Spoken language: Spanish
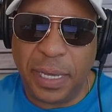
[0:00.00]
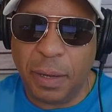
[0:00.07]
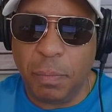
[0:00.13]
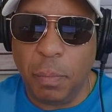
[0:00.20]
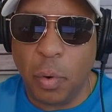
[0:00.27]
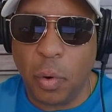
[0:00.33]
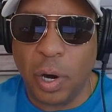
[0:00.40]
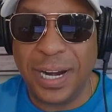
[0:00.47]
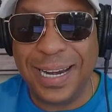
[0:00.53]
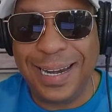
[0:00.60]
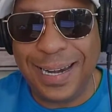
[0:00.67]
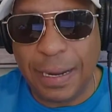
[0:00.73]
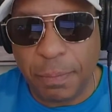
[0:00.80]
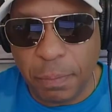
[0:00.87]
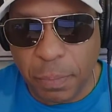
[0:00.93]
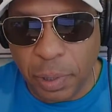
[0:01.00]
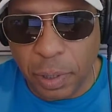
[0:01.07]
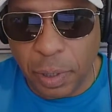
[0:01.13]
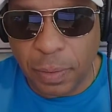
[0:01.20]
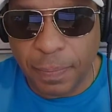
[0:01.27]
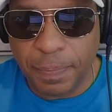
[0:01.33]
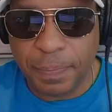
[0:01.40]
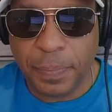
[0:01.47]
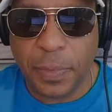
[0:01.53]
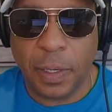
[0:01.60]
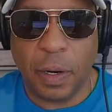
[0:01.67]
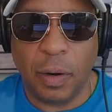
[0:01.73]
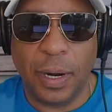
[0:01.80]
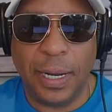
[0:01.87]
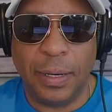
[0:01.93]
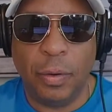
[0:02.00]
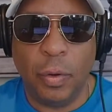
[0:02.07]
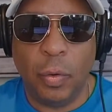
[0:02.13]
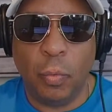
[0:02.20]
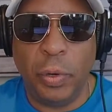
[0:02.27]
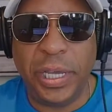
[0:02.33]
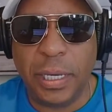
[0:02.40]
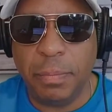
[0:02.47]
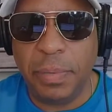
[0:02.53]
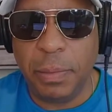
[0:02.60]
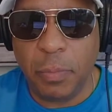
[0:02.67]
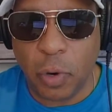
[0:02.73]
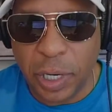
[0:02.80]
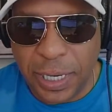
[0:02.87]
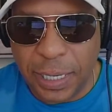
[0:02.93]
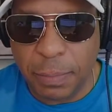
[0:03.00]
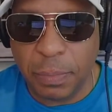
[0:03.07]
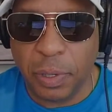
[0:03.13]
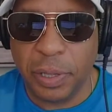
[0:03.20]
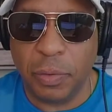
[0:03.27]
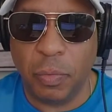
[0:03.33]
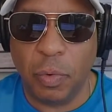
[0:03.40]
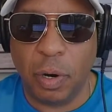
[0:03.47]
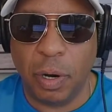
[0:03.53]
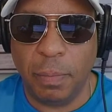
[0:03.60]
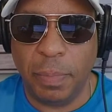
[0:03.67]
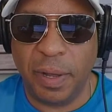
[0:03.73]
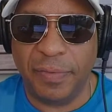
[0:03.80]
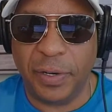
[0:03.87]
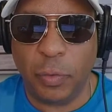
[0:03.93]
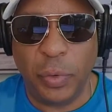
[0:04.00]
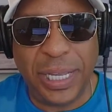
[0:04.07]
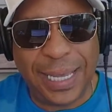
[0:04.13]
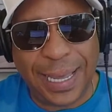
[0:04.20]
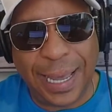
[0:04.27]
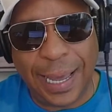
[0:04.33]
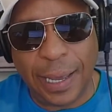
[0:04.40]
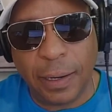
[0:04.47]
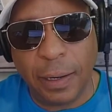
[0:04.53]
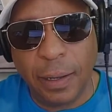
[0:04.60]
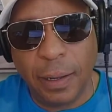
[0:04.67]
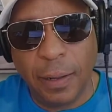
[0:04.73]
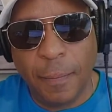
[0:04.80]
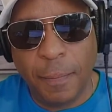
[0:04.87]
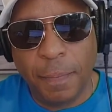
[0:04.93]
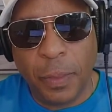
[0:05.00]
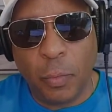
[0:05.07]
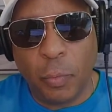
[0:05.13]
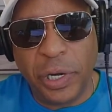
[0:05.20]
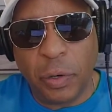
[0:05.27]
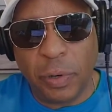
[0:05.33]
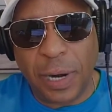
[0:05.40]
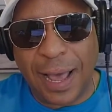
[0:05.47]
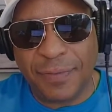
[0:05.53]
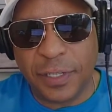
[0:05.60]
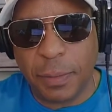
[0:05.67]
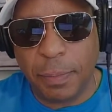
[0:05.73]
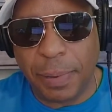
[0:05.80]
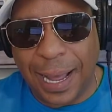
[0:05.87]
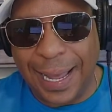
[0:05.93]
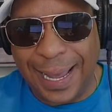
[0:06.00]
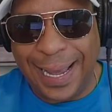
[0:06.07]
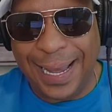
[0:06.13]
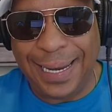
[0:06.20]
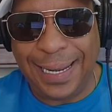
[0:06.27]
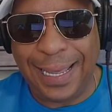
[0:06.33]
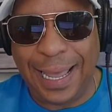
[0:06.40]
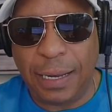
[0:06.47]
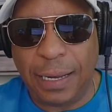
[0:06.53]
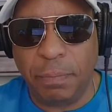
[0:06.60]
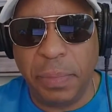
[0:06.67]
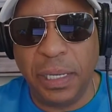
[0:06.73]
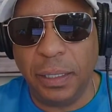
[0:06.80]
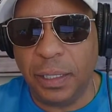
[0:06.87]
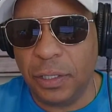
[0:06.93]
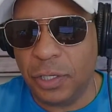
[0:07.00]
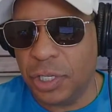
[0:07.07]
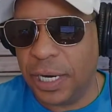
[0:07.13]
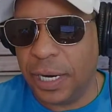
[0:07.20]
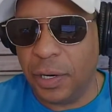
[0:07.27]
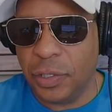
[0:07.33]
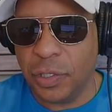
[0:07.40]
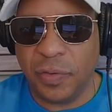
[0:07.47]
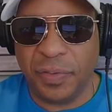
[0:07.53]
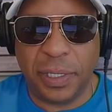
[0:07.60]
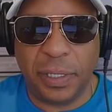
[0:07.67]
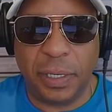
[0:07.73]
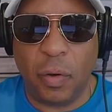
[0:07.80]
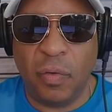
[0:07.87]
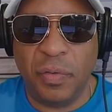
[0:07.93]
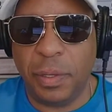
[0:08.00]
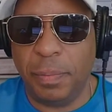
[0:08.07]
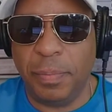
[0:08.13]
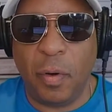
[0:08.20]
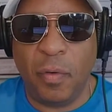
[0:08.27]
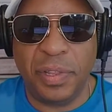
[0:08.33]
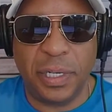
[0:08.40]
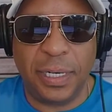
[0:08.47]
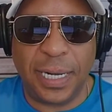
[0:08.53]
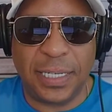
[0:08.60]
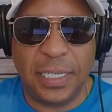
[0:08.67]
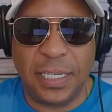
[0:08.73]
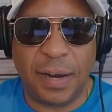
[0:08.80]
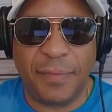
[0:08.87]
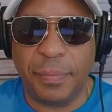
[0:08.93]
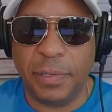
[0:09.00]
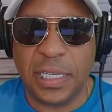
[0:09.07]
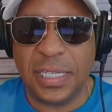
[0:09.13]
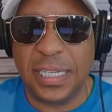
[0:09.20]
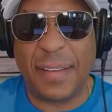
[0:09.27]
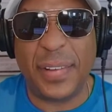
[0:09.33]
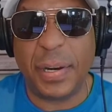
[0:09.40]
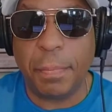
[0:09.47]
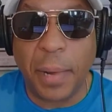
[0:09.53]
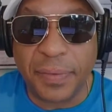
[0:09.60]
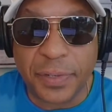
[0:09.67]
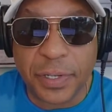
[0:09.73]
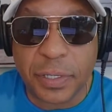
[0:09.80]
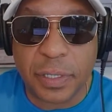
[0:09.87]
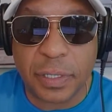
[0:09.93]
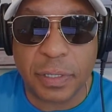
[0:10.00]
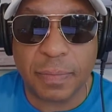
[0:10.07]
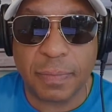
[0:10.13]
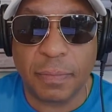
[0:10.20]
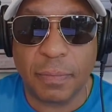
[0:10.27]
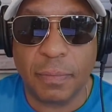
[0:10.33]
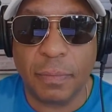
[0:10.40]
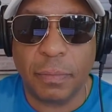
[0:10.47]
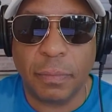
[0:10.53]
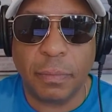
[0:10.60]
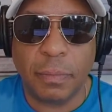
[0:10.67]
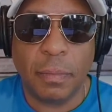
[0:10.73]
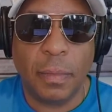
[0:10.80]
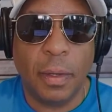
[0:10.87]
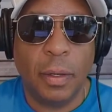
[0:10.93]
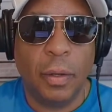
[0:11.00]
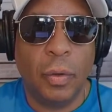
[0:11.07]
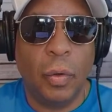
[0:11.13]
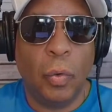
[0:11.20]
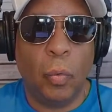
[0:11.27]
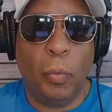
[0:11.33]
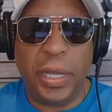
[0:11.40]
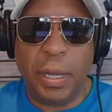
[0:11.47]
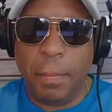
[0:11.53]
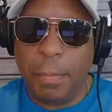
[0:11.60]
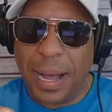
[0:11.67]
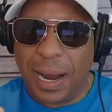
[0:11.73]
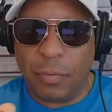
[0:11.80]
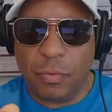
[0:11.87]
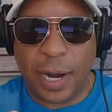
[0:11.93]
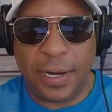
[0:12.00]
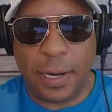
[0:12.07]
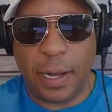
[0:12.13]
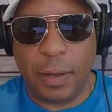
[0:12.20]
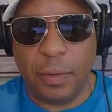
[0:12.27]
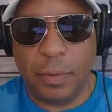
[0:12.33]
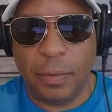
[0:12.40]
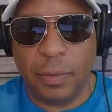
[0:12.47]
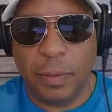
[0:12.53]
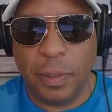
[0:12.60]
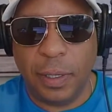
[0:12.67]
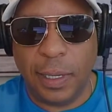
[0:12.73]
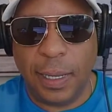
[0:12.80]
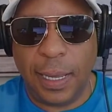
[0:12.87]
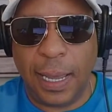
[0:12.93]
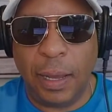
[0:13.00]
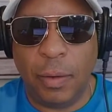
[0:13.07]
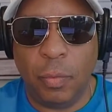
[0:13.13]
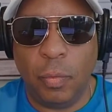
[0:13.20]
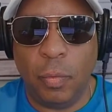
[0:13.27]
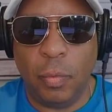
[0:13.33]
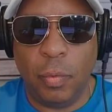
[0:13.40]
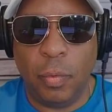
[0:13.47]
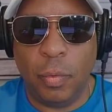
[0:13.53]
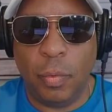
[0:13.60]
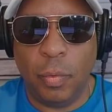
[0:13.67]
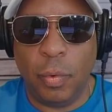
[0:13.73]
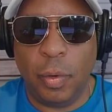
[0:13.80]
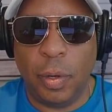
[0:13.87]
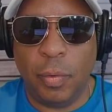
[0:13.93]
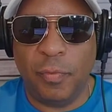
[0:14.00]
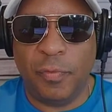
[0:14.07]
tiene el beneficio de ser más, más ágil. Podemos ser más ágiles que Warren Buffett. Nosotros no tenemos que comprar 88 millones de acciones durante los siguientes 7 meses. Podemos comprar ya. Y